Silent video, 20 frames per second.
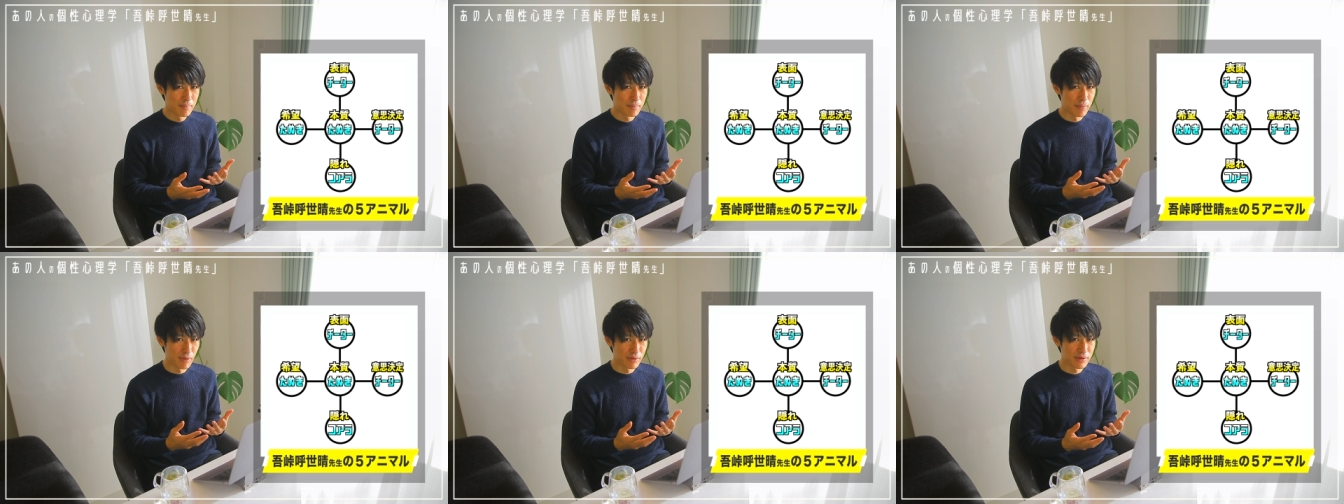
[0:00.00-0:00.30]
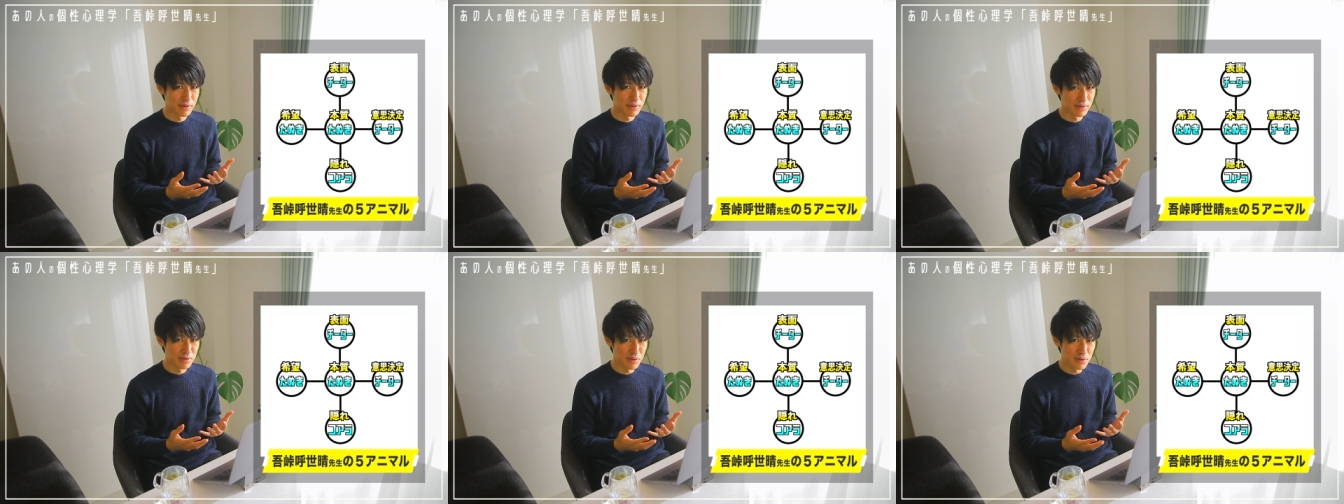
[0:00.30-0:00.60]

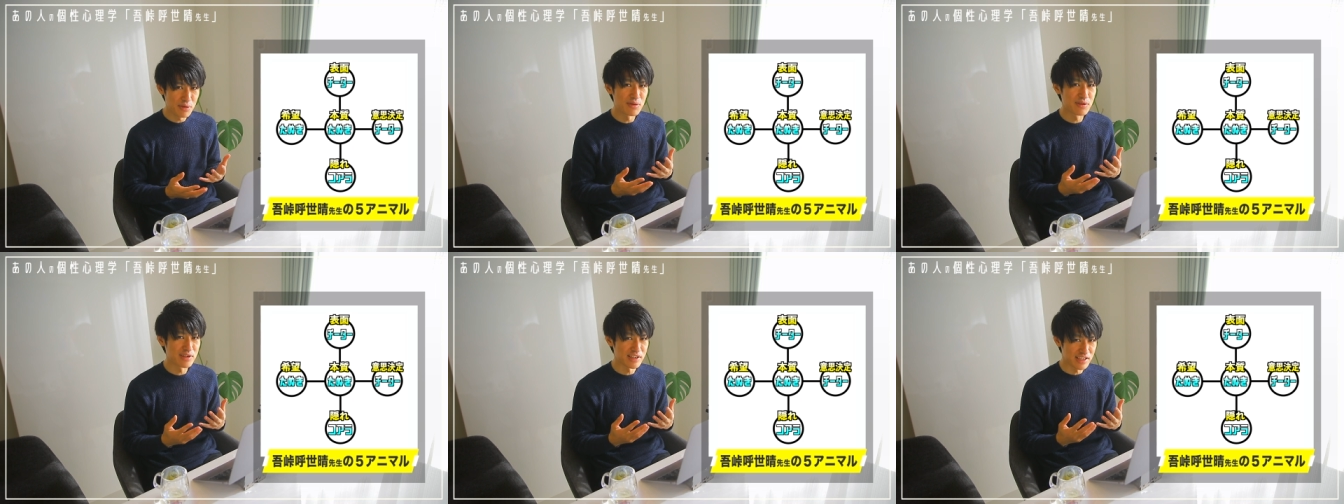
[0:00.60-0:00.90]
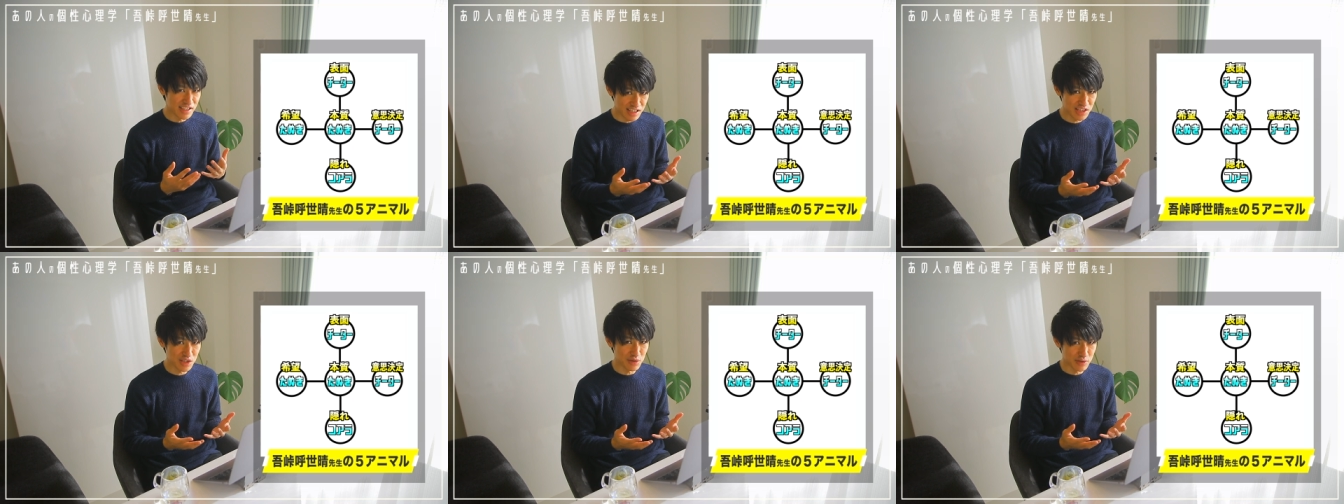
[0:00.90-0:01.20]
僕と
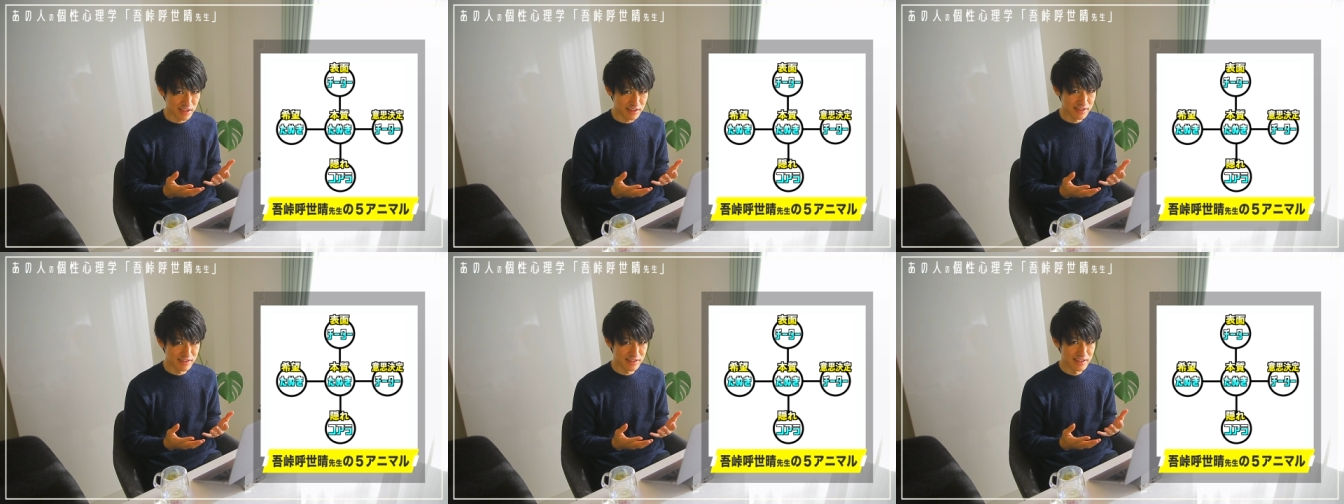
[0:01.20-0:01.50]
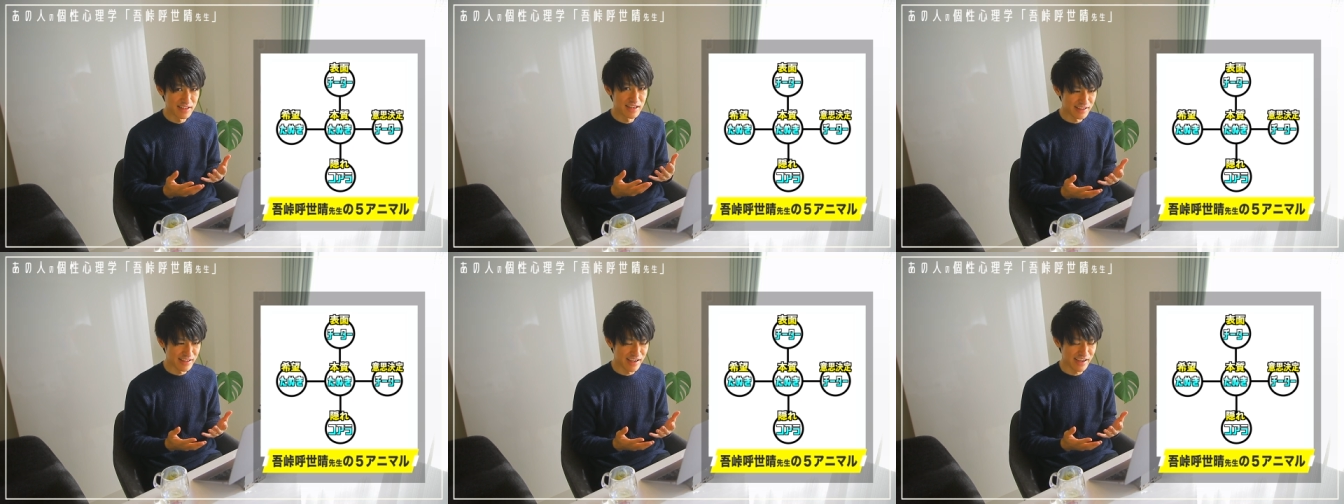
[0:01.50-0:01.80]
一緒で
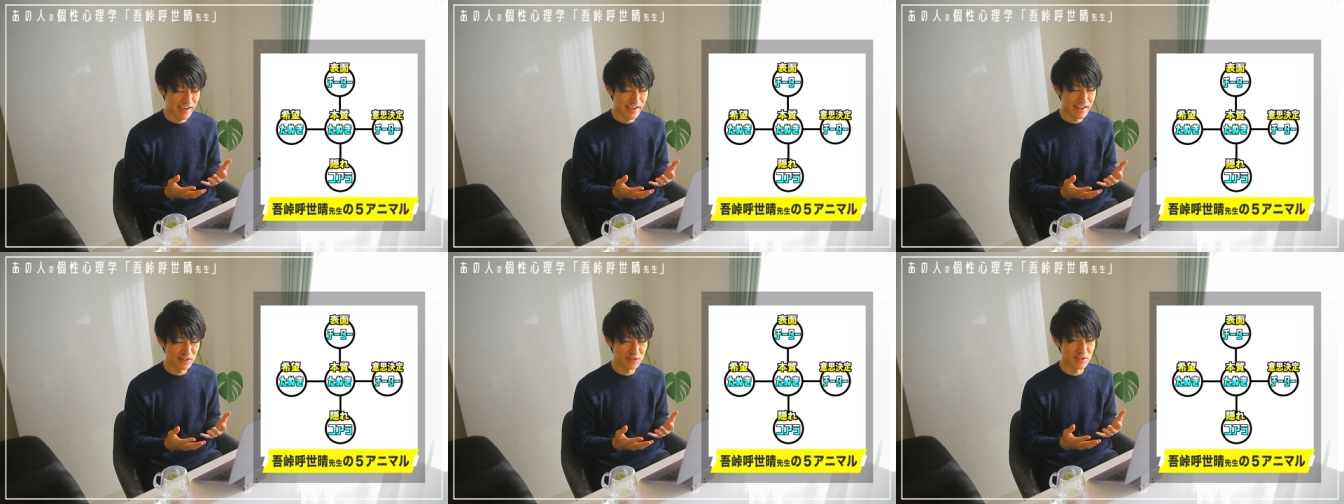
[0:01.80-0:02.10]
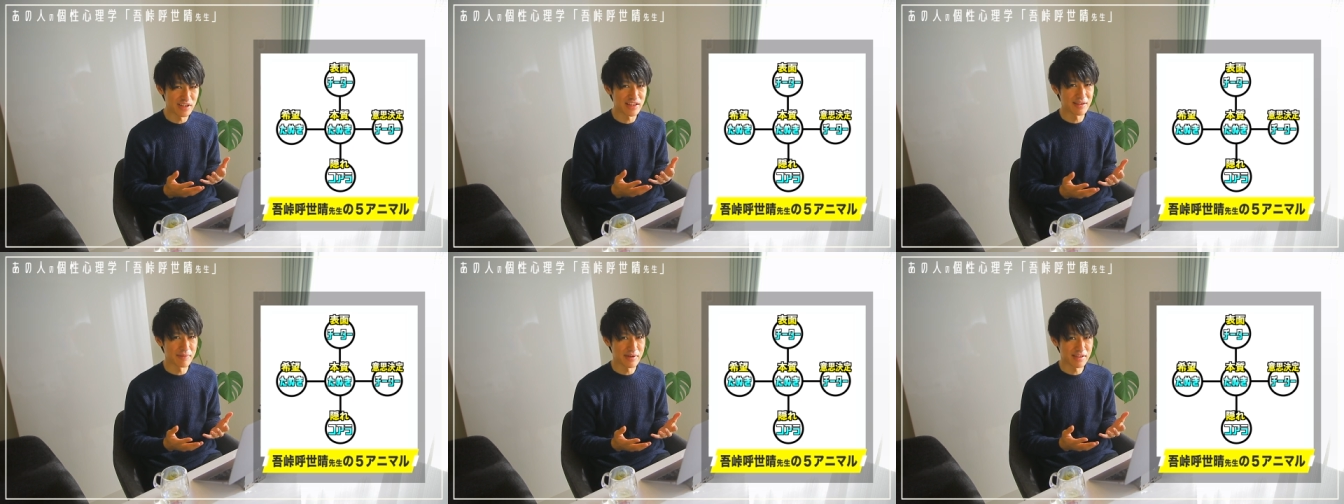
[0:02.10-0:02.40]
す。なんか偉
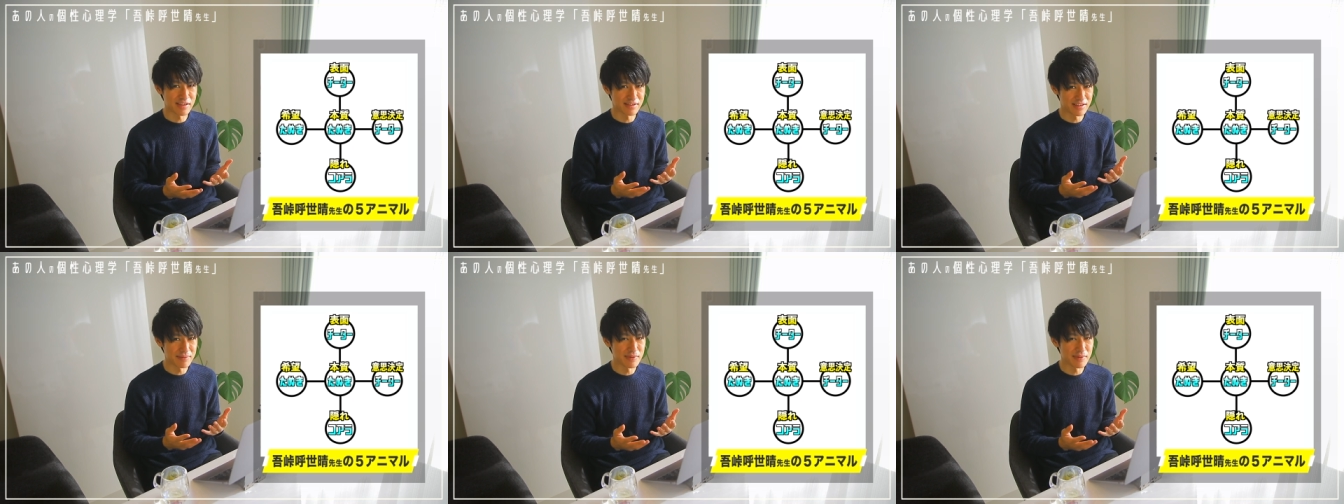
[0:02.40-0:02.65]
そうになっちゃいました。